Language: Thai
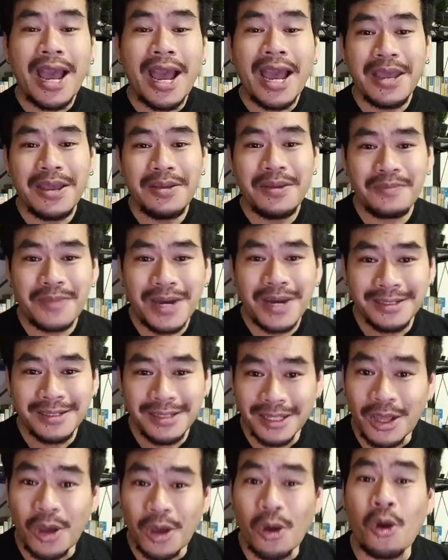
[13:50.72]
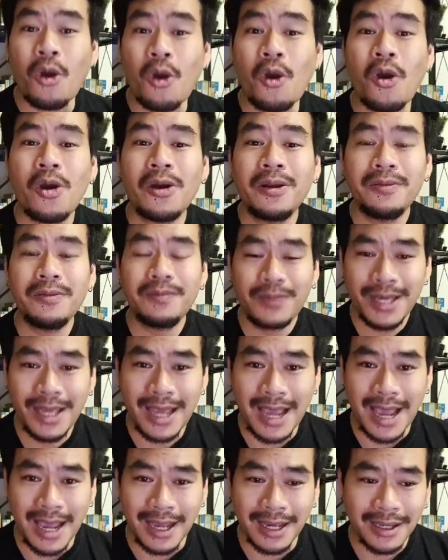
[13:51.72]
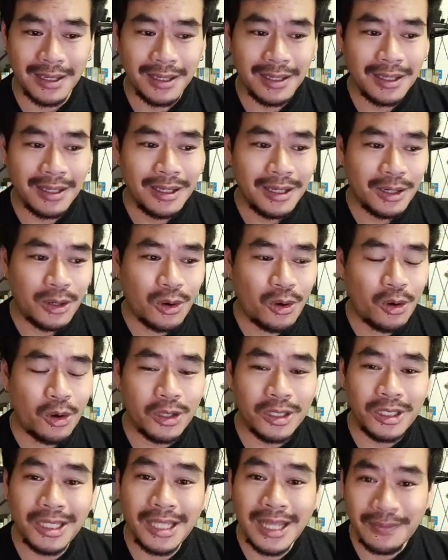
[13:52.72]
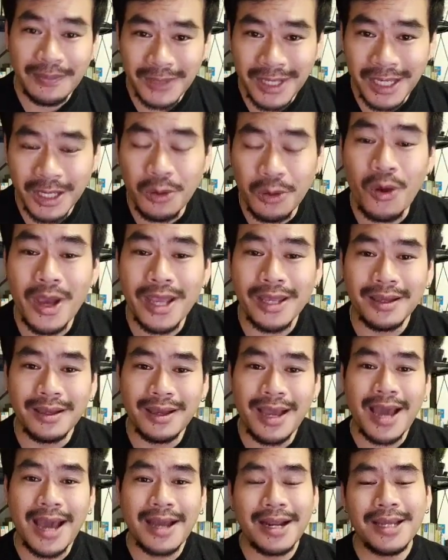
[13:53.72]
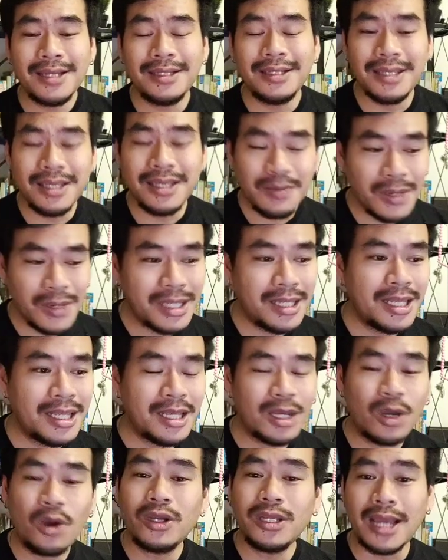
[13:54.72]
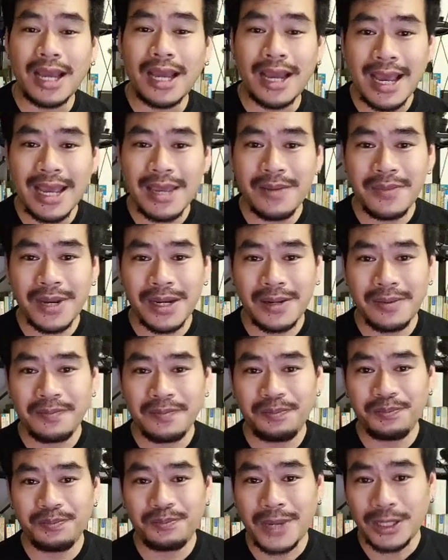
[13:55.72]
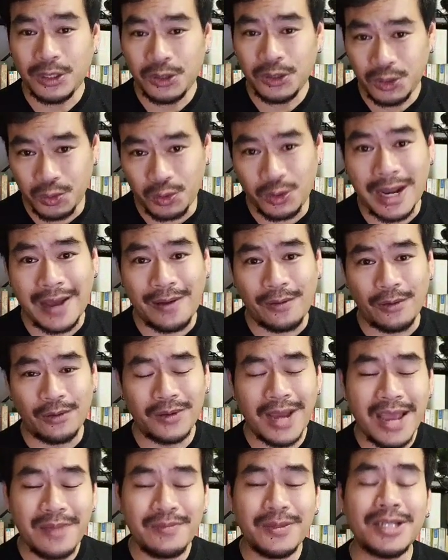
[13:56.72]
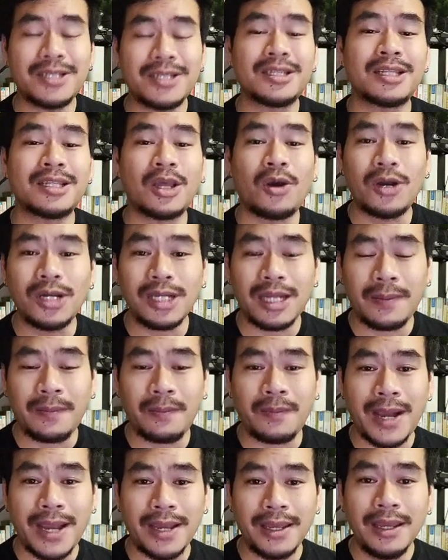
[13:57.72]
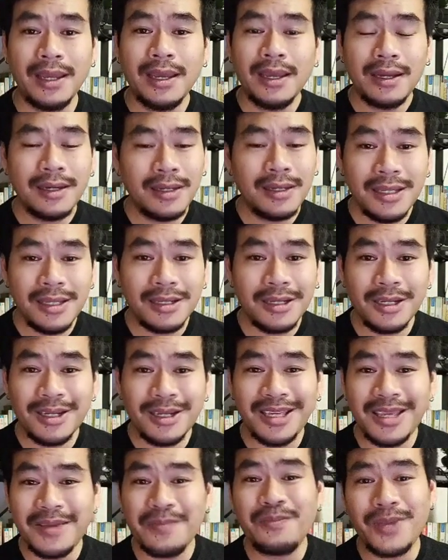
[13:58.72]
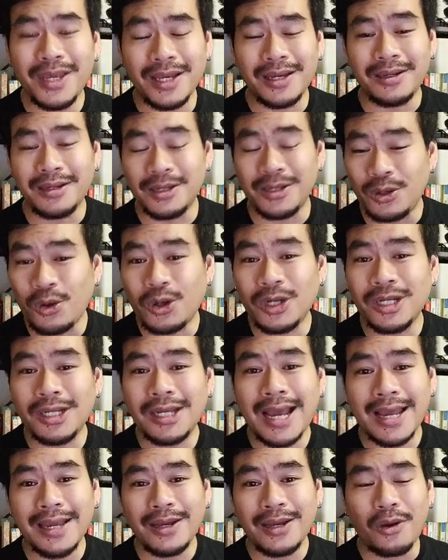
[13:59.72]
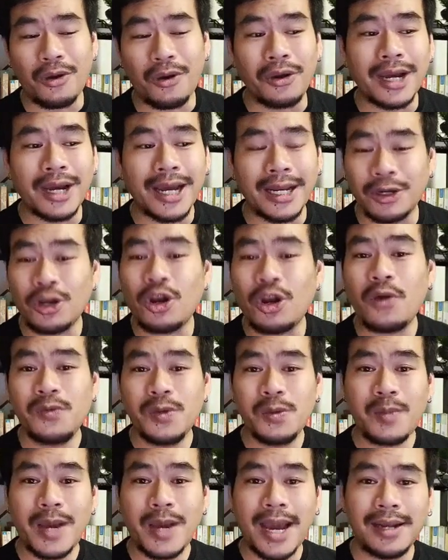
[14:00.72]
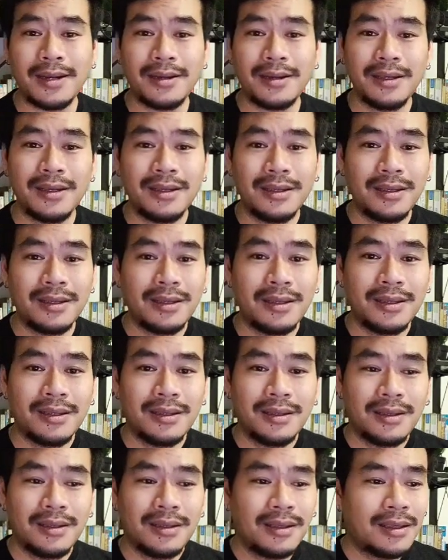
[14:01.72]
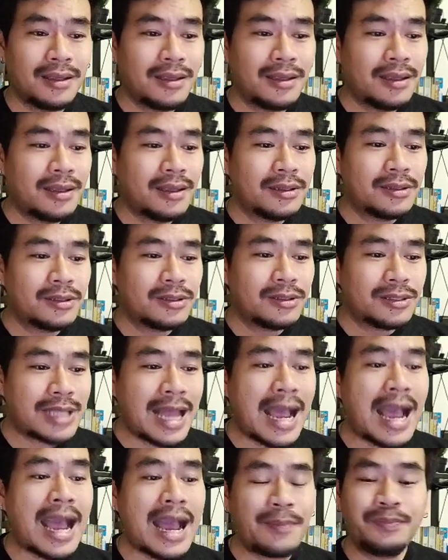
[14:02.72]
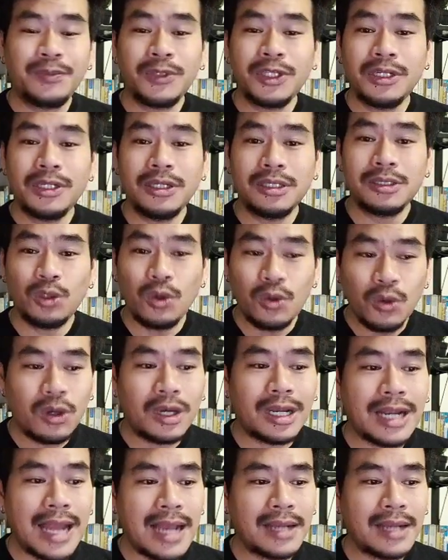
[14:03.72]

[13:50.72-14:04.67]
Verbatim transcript: ก็ให้มันสะท้อนไปหาคนที่ทำดีด้วย อะไรที่ไม่ดีก็อย่าให้มันมาสู่เรา ให้มันสะท้อนกลับไป นี่คือกิมมิคหรือกลไกของการครอบวิมาน 3. คือทุก